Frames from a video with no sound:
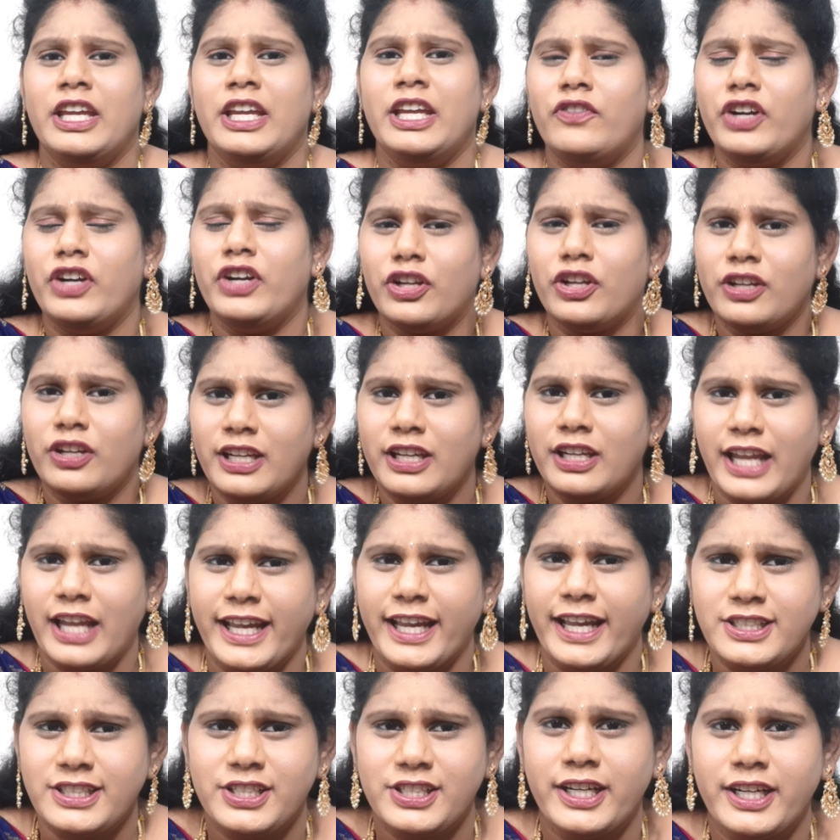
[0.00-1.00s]
ఈ వీడియోని
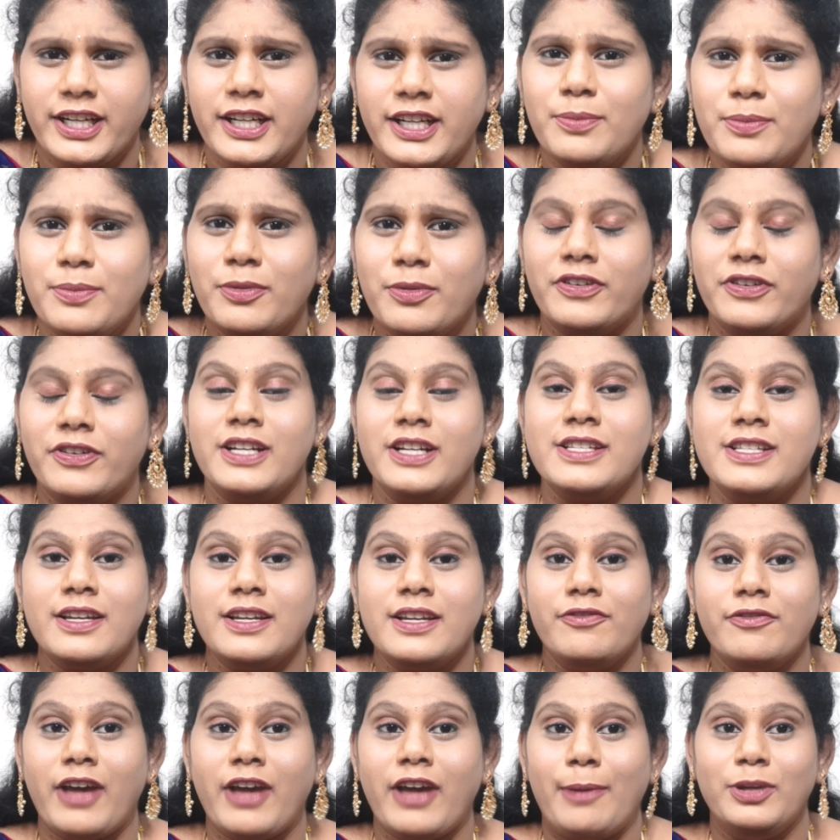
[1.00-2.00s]
లైక్ చేయండి మీ ఫ్రెండ్స్
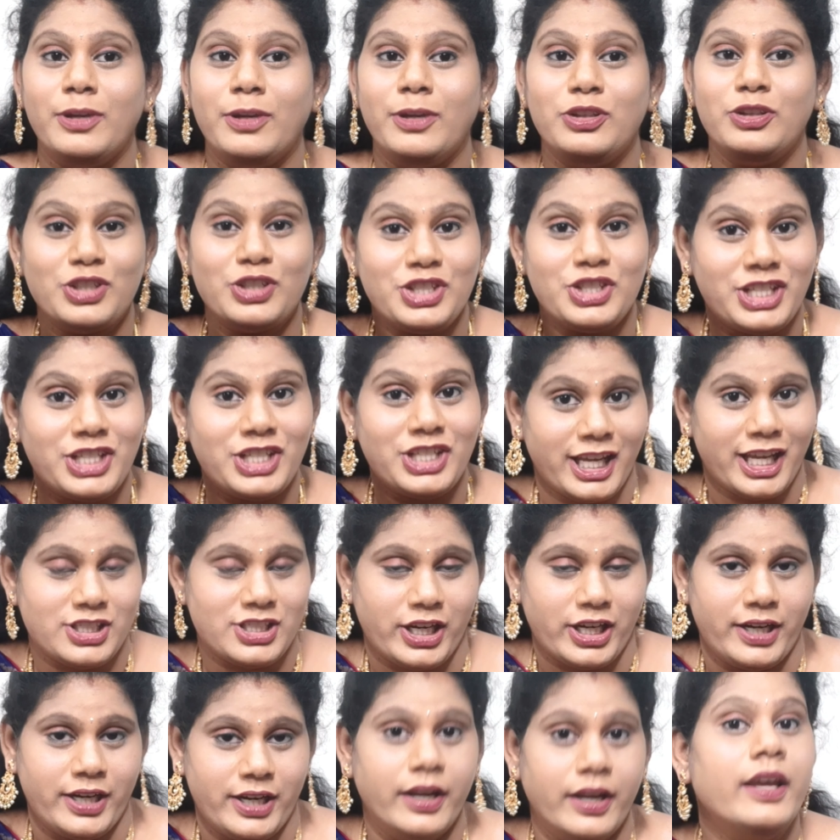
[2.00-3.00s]
అండ్ ఫ్యామిలీతో షేర్
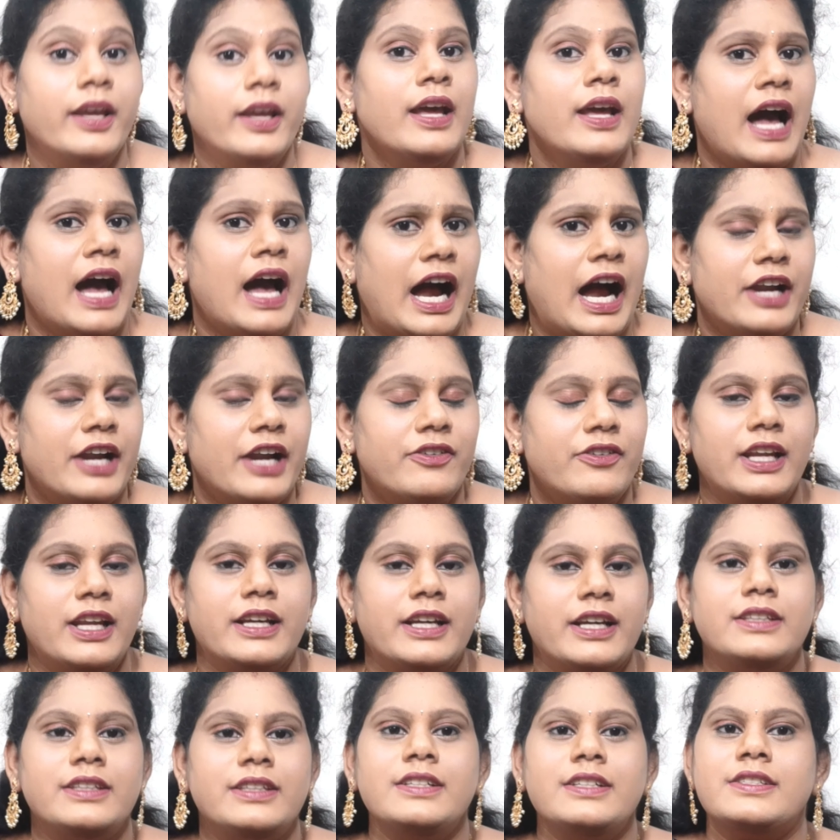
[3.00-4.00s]
చేయండి
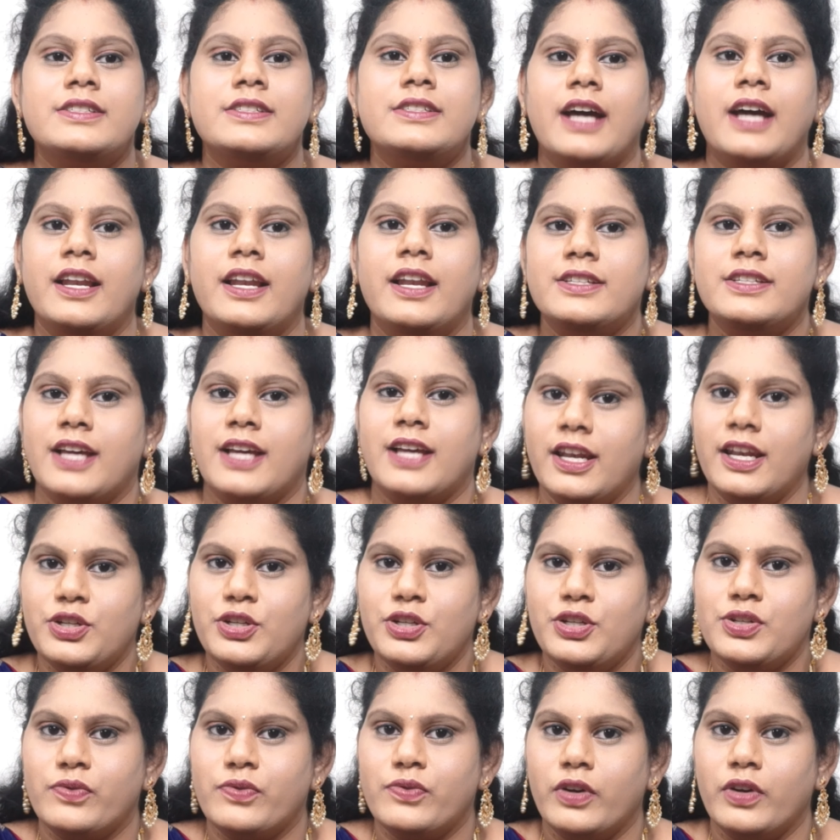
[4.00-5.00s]
ఆడవాళ్ళకైతే చాలా చాలా
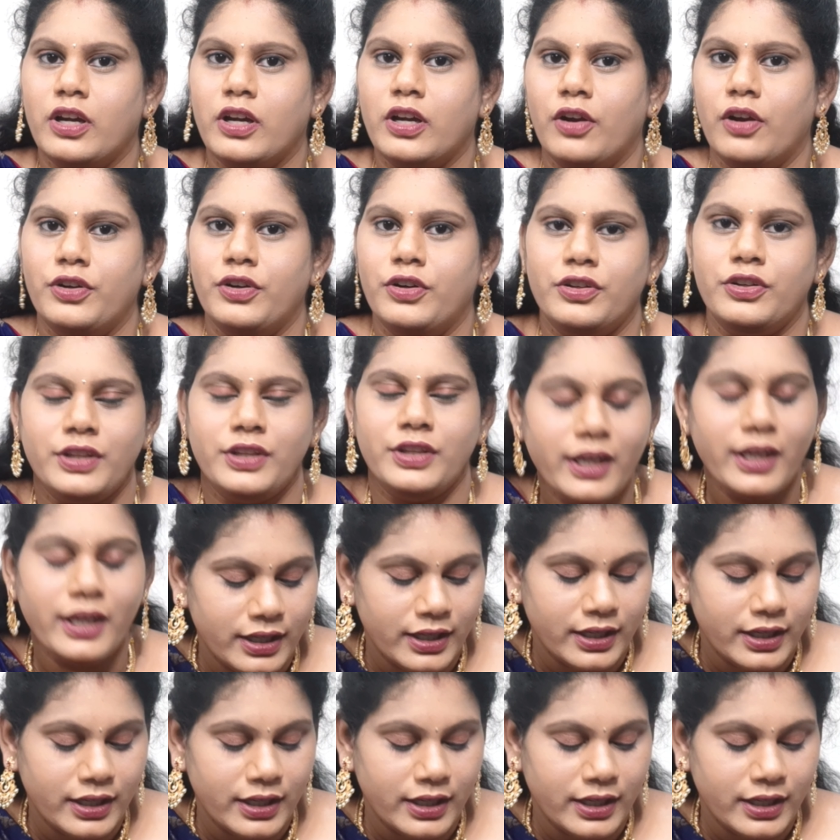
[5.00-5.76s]
యూస్ఫుల్గా ఉంటుంది